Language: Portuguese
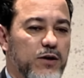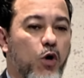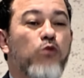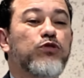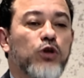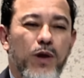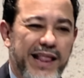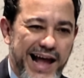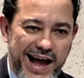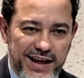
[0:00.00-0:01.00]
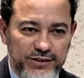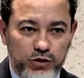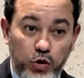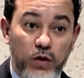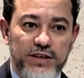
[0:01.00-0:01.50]
controlar
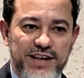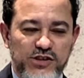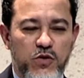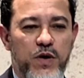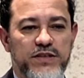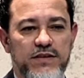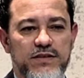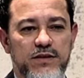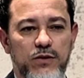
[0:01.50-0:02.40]
todas as coisas